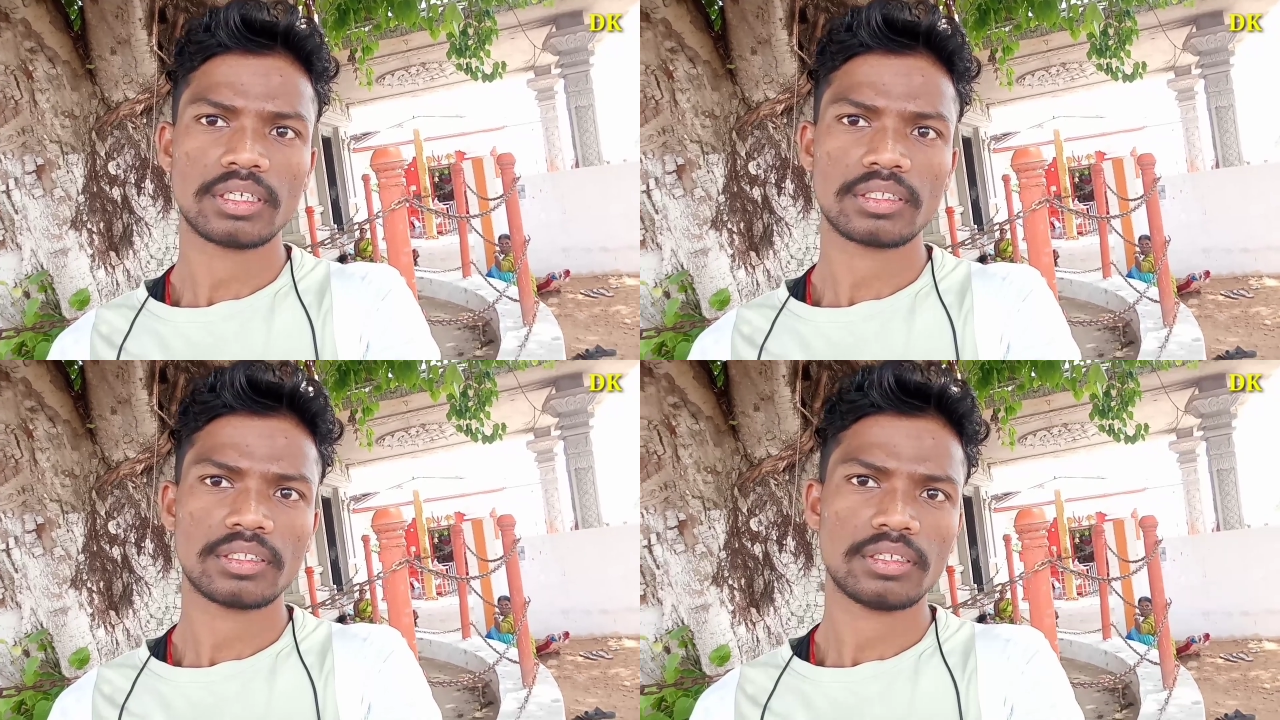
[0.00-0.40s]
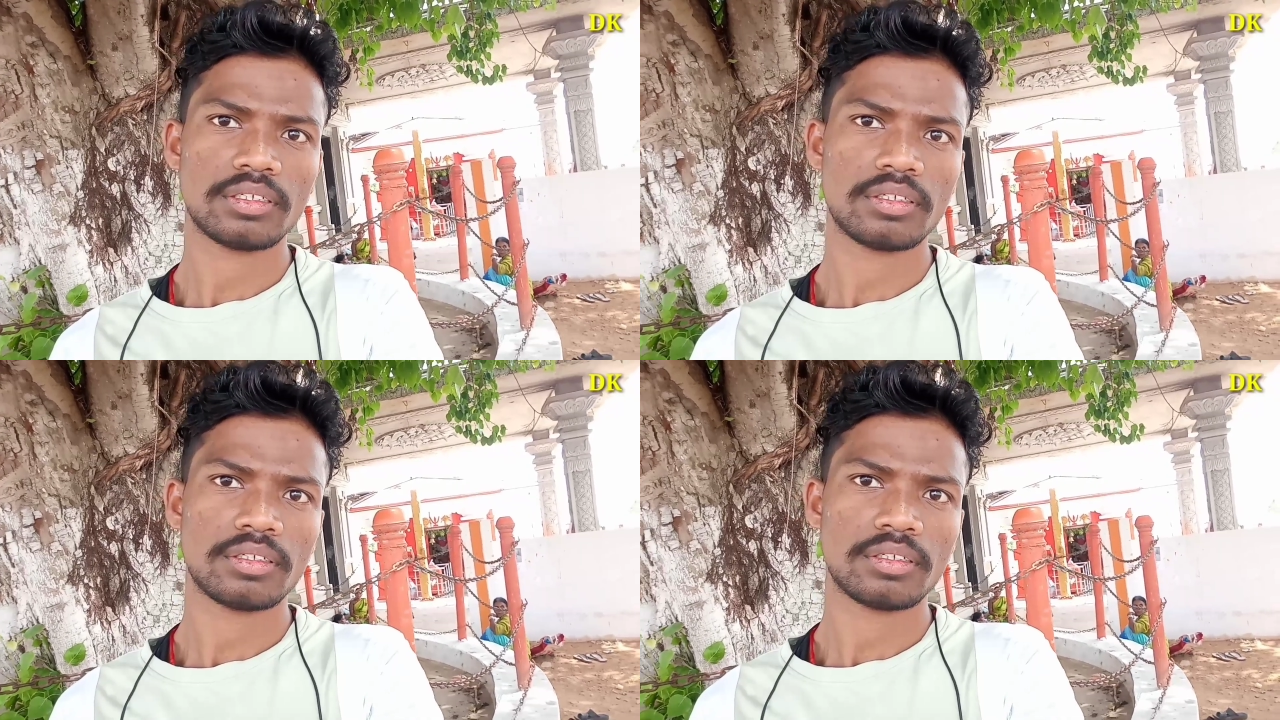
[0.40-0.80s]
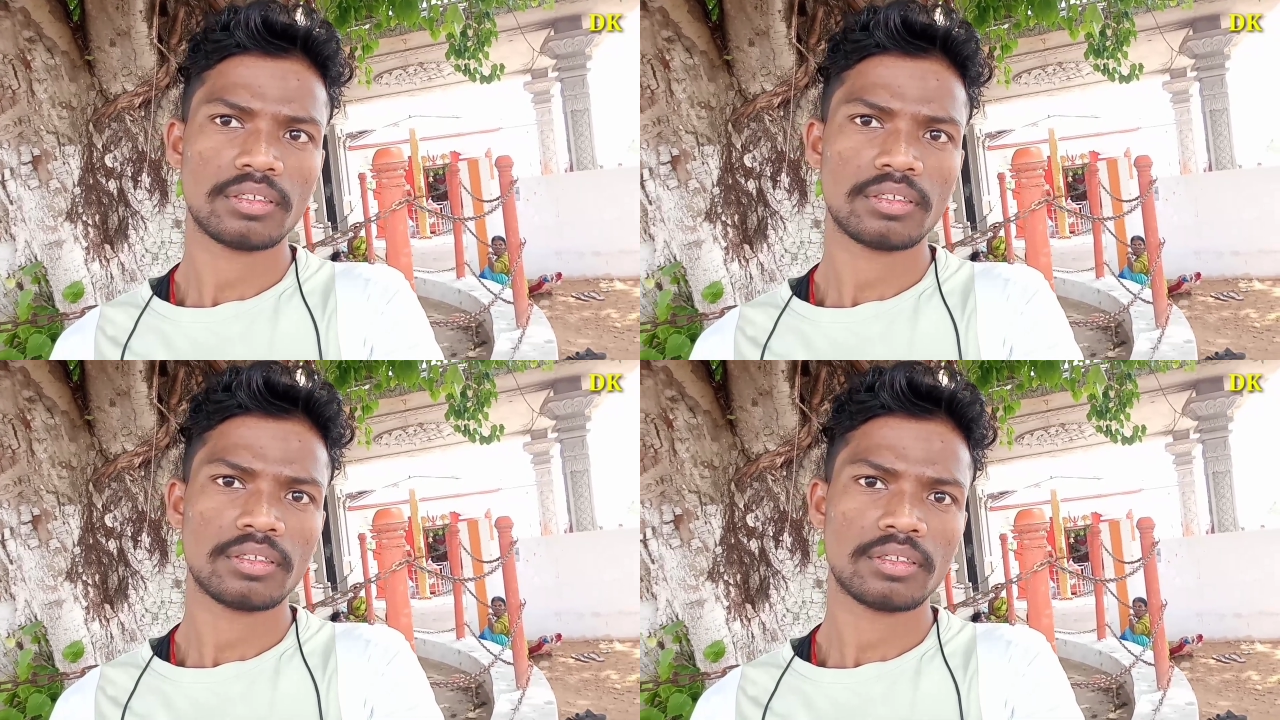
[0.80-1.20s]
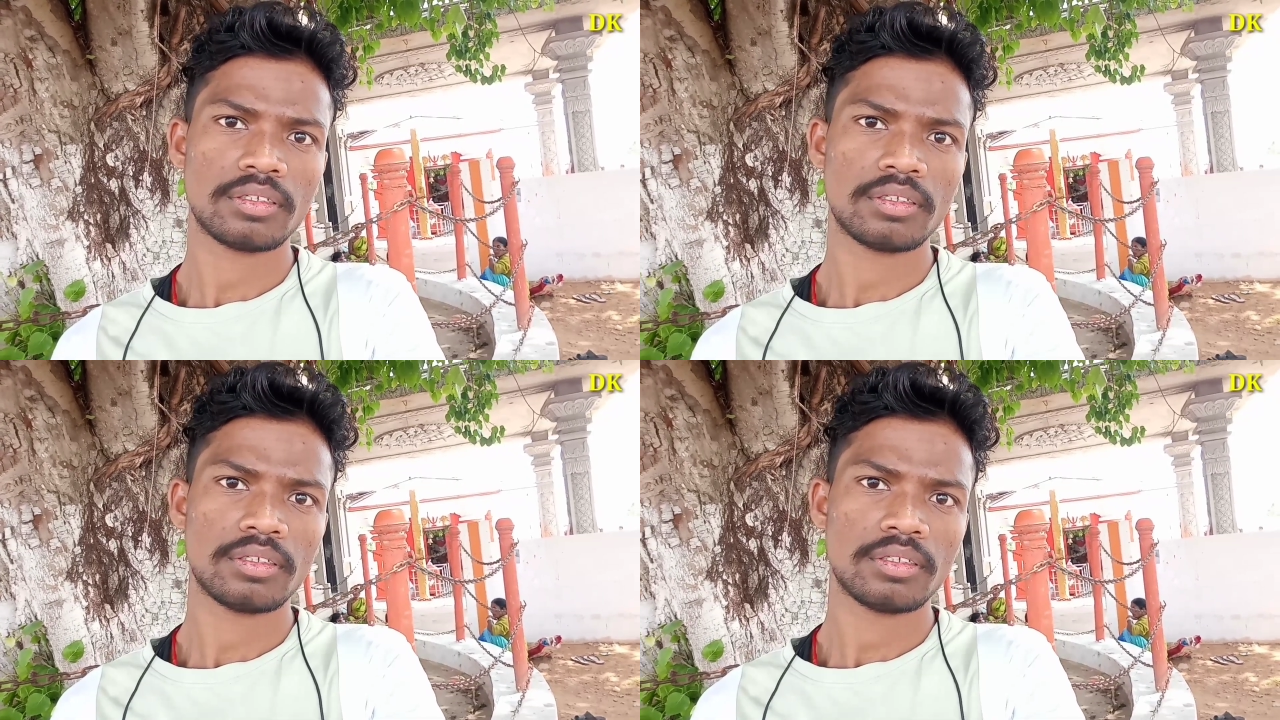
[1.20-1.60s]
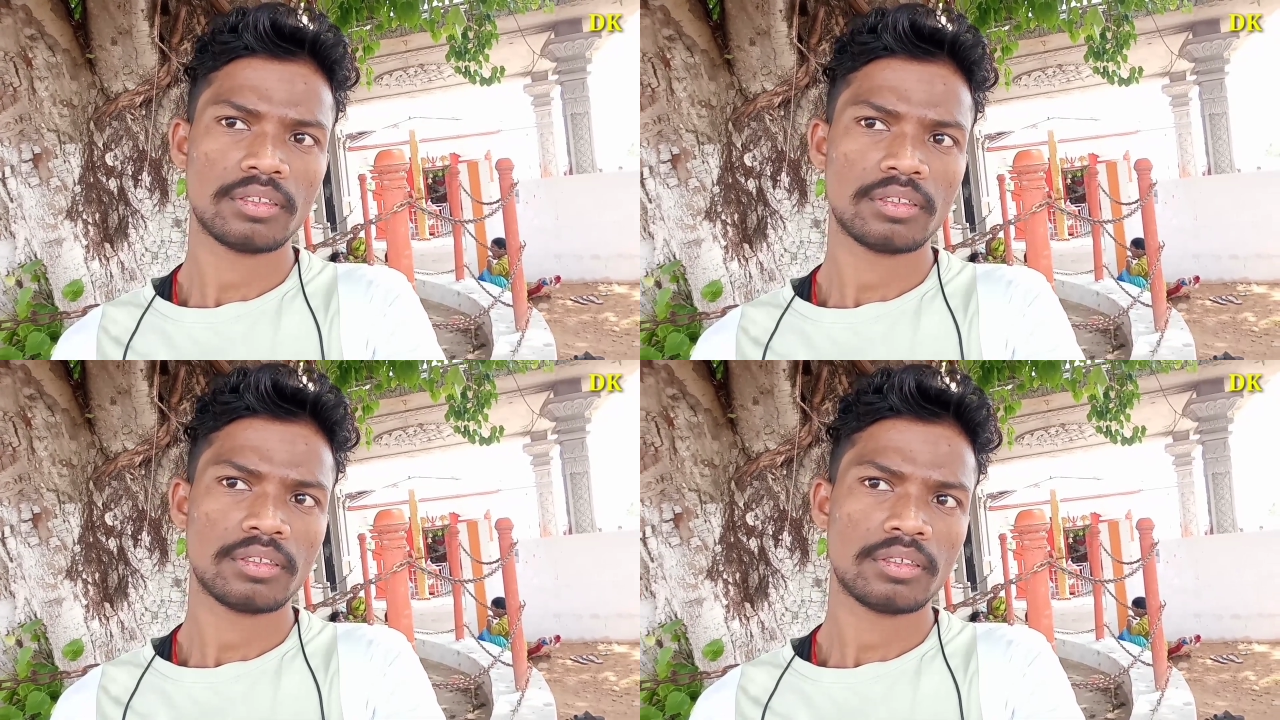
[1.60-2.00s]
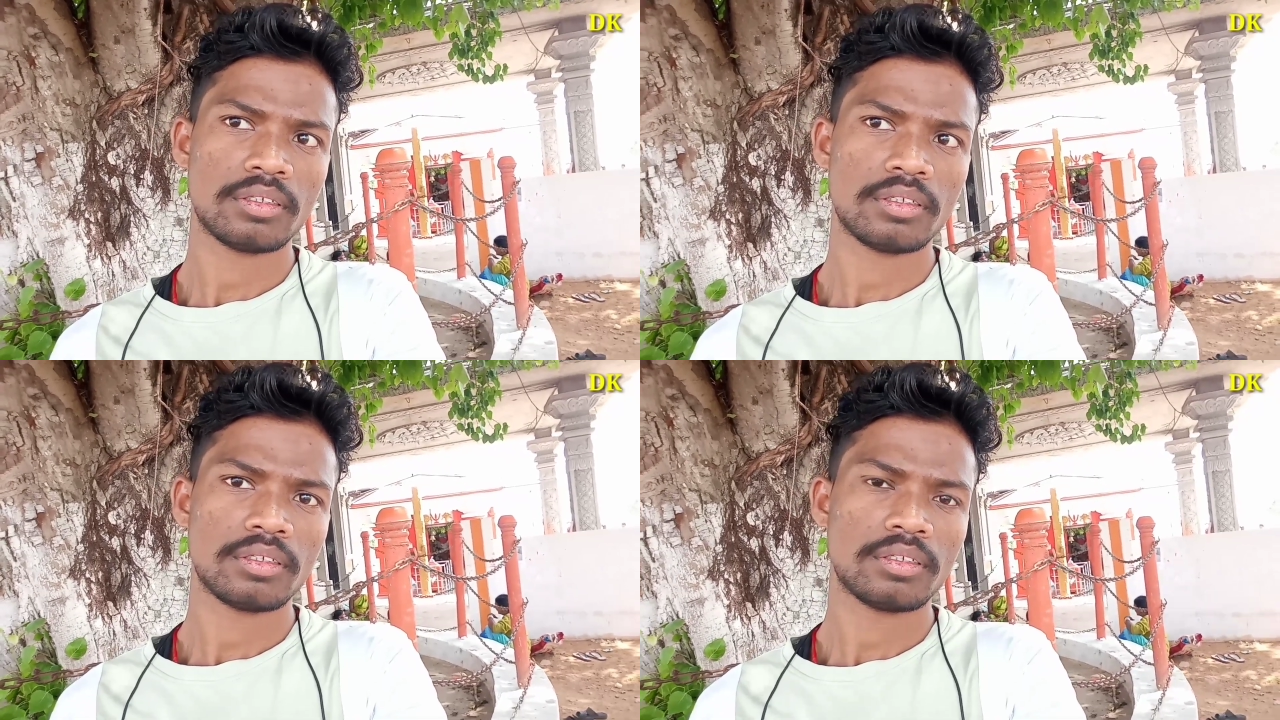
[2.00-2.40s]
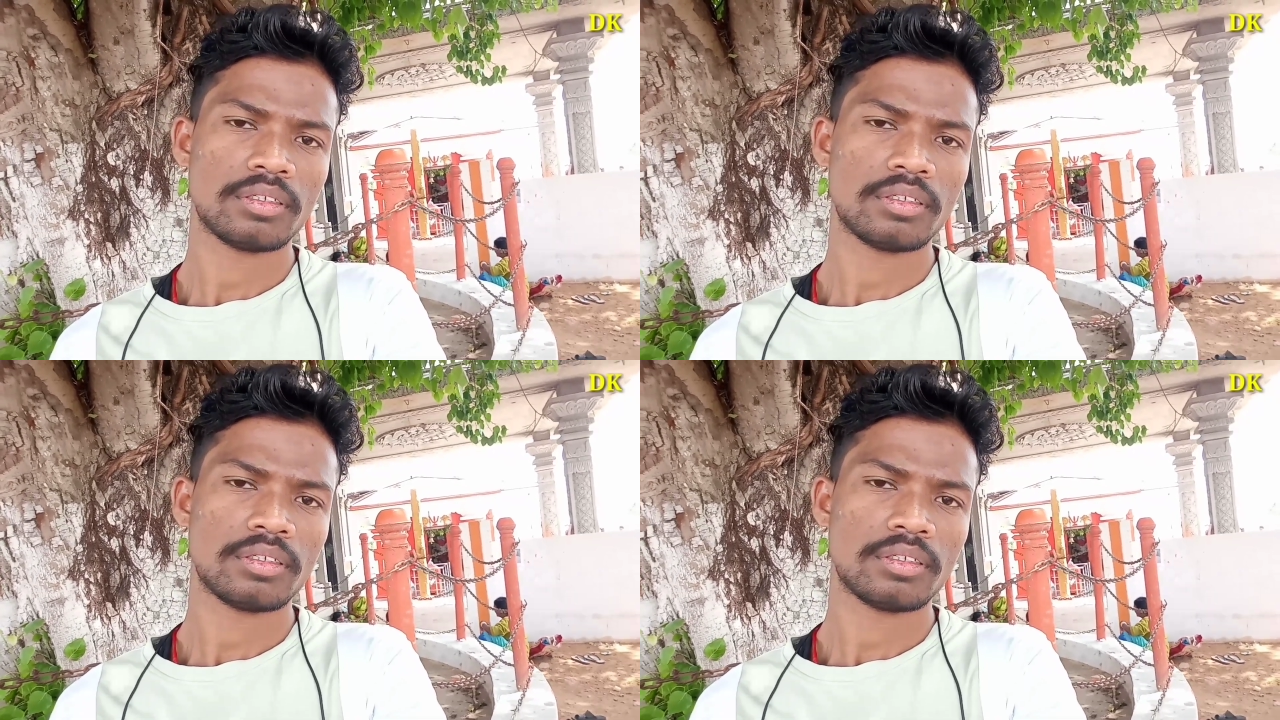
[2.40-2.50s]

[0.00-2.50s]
आगे मैं यहाँ से भी लेके जाऊँगा आगे एक